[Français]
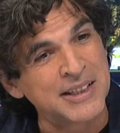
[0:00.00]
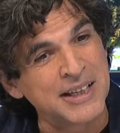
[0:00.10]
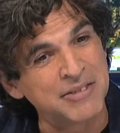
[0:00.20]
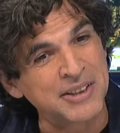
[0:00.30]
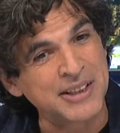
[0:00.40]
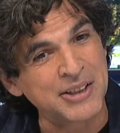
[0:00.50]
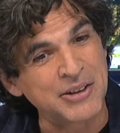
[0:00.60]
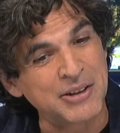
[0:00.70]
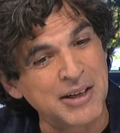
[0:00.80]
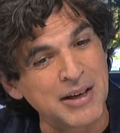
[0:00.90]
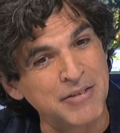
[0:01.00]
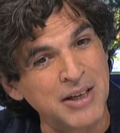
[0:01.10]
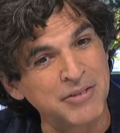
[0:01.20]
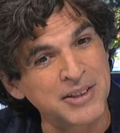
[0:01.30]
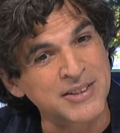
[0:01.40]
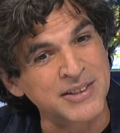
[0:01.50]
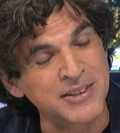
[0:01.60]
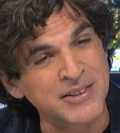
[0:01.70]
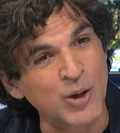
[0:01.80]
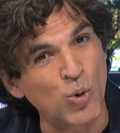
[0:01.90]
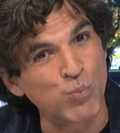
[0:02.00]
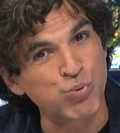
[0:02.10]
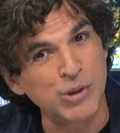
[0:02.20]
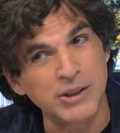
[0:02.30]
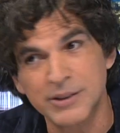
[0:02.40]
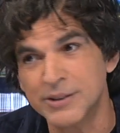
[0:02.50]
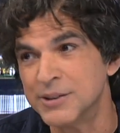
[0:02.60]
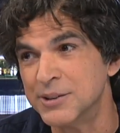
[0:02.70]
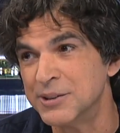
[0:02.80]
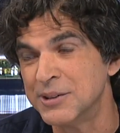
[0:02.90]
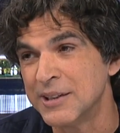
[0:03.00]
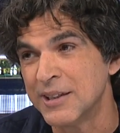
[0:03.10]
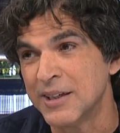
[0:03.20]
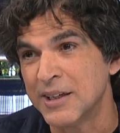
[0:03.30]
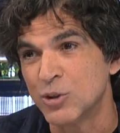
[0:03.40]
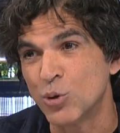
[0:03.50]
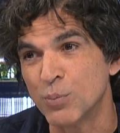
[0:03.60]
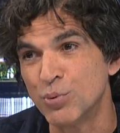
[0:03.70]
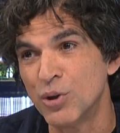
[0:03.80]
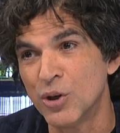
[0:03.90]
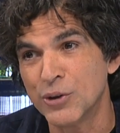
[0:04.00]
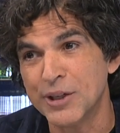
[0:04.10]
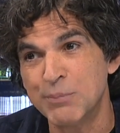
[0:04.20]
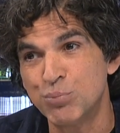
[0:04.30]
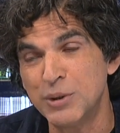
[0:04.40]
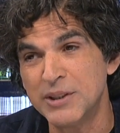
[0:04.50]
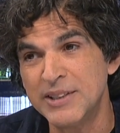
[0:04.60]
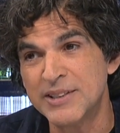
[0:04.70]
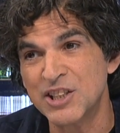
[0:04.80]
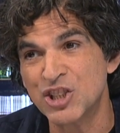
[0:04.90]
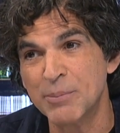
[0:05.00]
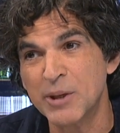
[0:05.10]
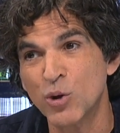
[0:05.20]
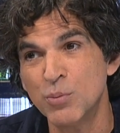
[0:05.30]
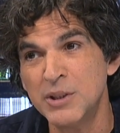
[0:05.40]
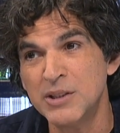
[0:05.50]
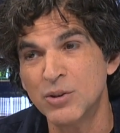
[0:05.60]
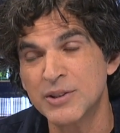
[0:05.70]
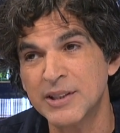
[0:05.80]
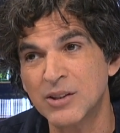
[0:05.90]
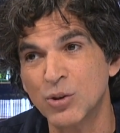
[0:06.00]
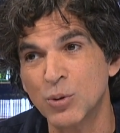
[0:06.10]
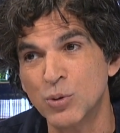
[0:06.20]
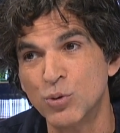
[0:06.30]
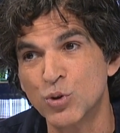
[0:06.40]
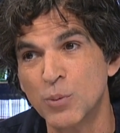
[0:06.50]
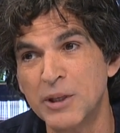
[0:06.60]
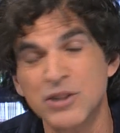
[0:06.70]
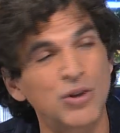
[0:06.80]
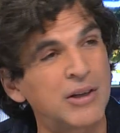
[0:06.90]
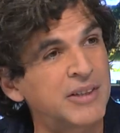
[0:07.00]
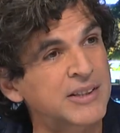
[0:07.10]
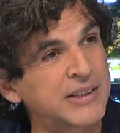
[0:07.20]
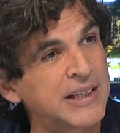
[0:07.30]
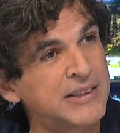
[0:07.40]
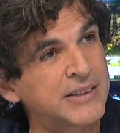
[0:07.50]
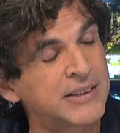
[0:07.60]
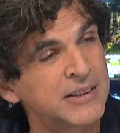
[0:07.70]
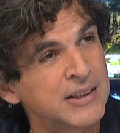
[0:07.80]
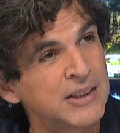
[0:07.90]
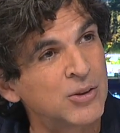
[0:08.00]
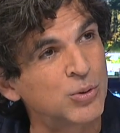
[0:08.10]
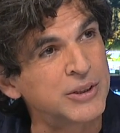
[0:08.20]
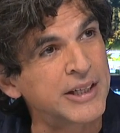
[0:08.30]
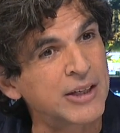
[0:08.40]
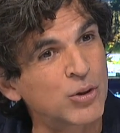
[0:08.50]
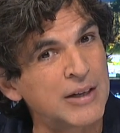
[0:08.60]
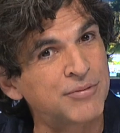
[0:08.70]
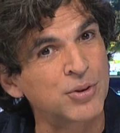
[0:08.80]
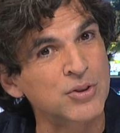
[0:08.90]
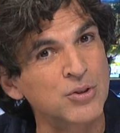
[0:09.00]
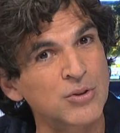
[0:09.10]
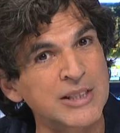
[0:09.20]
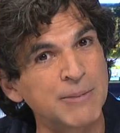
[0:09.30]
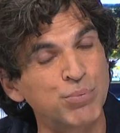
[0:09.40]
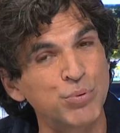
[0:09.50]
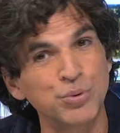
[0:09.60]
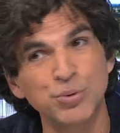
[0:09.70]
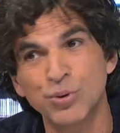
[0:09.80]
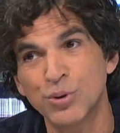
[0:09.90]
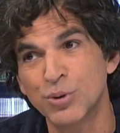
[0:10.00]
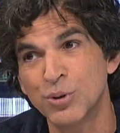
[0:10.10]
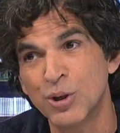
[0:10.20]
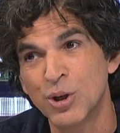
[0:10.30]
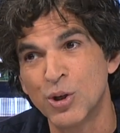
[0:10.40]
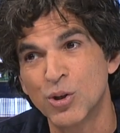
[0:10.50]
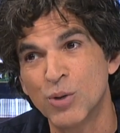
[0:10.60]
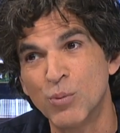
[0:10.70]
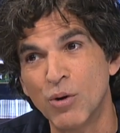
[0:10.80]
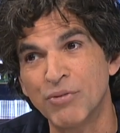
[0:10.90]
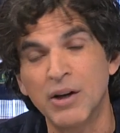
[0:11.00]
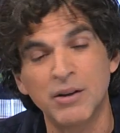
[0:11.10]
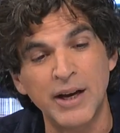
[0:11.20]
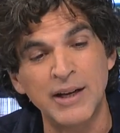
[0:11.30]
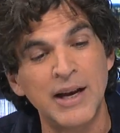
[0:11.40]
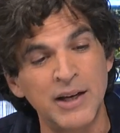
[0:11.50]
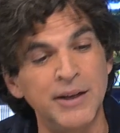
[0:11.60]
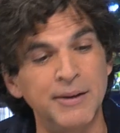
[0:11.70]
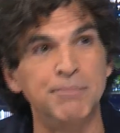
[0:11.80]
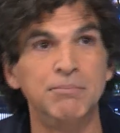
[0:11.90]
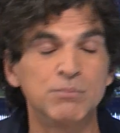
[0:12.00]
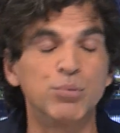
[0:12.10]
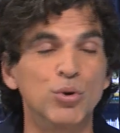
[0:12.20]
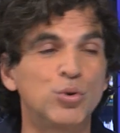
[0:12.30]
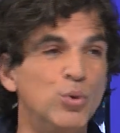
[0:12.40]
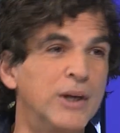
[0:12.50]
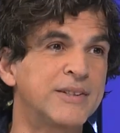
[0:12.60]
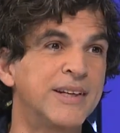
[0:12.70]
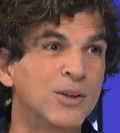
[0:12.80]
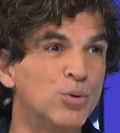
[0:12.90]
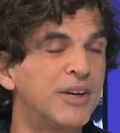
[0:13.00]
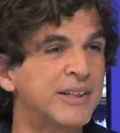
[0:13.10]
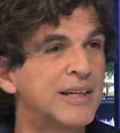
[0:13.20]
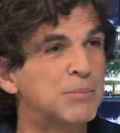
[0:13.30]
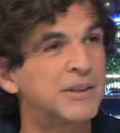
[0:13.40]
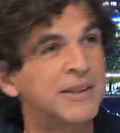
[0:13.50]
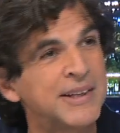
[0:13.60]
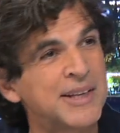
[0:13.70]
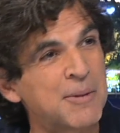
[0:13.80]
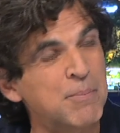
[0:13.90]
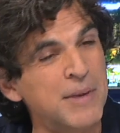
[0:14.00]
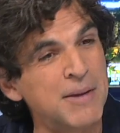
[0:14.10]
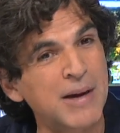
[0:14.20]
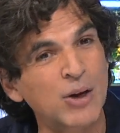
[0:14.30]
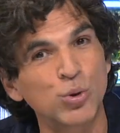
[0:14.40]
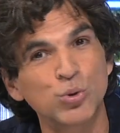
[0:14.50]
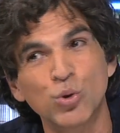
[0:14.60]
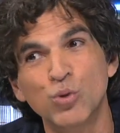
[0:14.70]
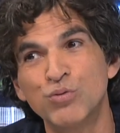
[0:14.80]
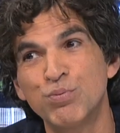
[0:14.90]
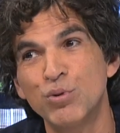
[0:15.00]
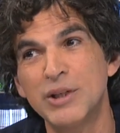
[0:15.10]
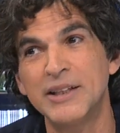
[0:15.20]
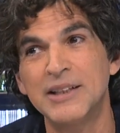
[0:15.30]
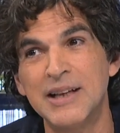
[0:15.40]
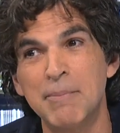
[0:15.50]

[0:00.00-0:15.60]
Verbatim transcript: avec, avec ses, ronds-points turbulents, et puis il s'est jamais remis de, cette, de ce piège de la verticalité. On dirait que la France ne sait plus comment... là, elle est pour le coup assez ingouvernable, mais Macron ne trouve plus la